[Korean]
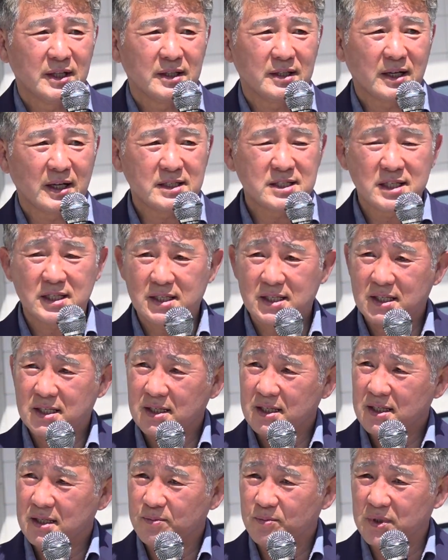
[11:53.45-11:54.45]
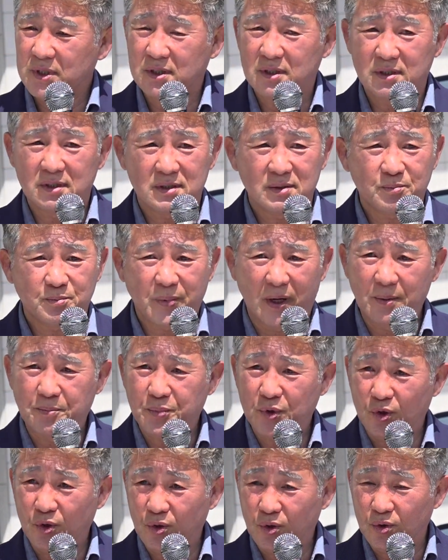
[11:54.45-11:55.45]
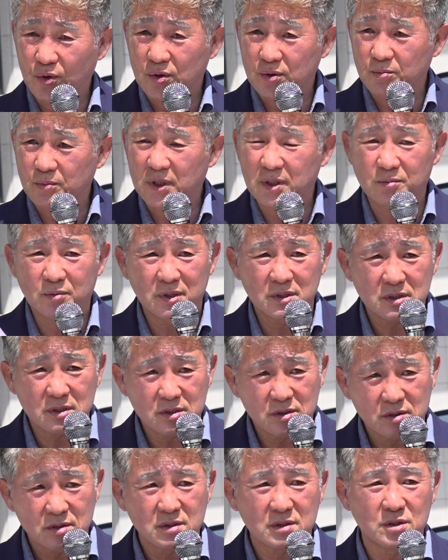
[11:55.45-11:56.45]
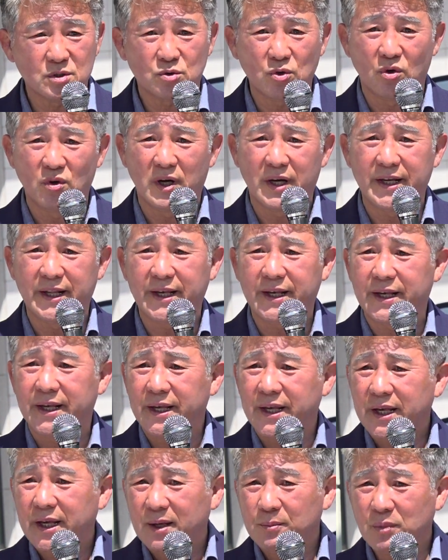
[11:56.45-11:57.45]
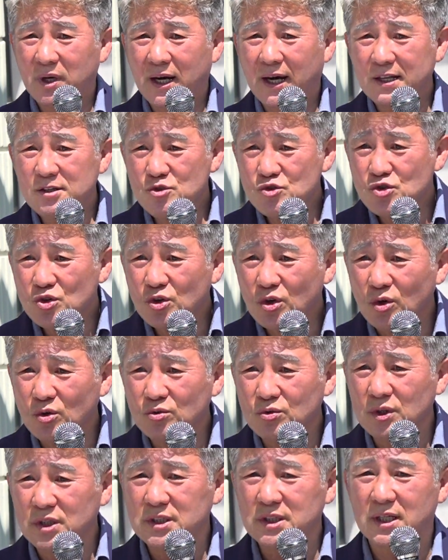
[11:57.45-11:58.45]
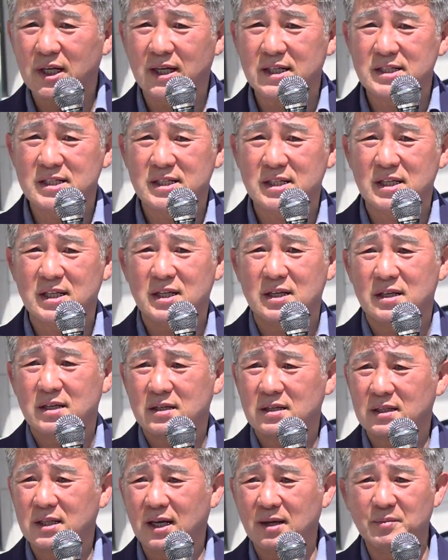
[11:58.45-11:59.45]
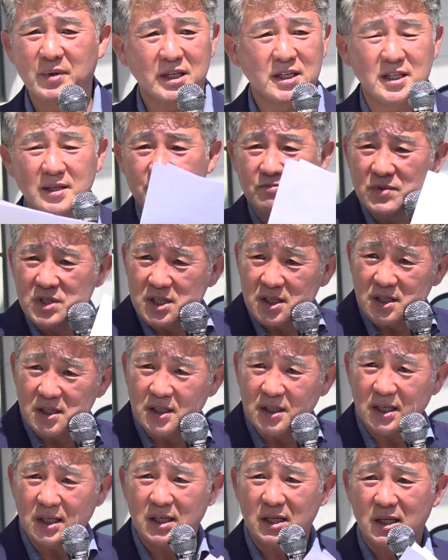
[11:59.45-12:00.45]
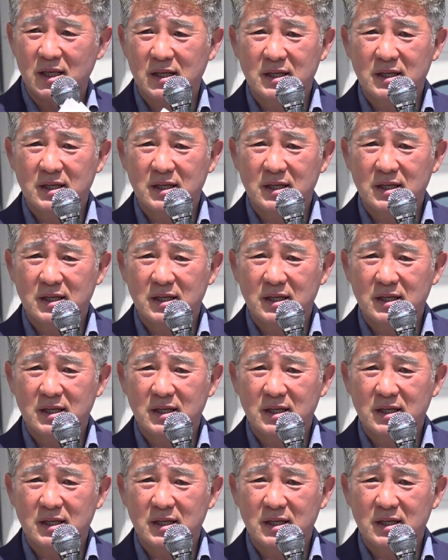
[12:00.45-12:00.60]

아직 뭐 발표 뭐뭐 뭐, 그동안에 뭐 한춘옥 의원이랄지 그 다음에 김정희